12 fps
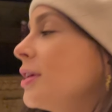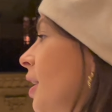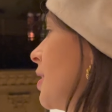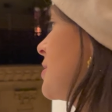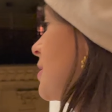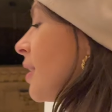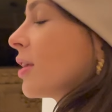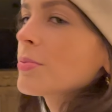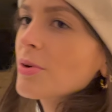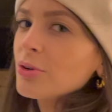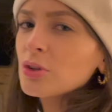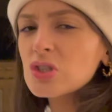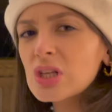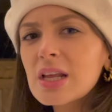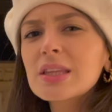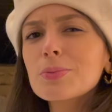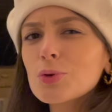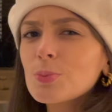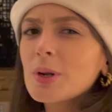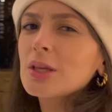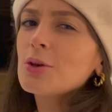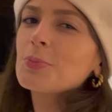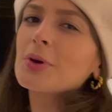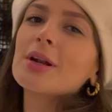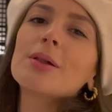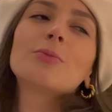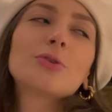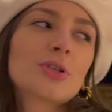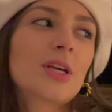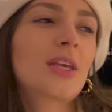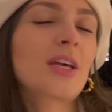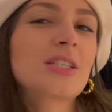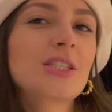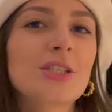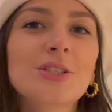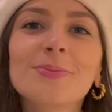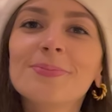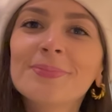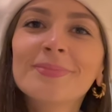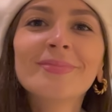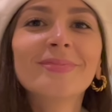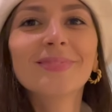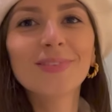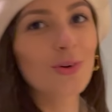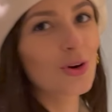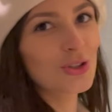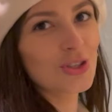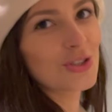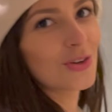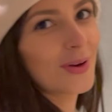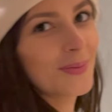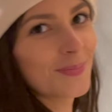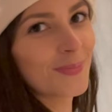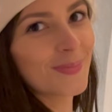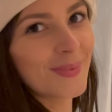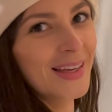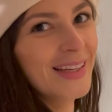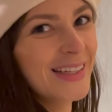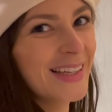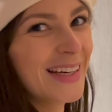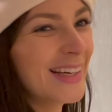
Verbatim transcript: tirar assim aqui uma foto. Se calhar até vou tomar aqui um pequeno almoço, o que é que achas? Não gostas, não é? Eu não gosto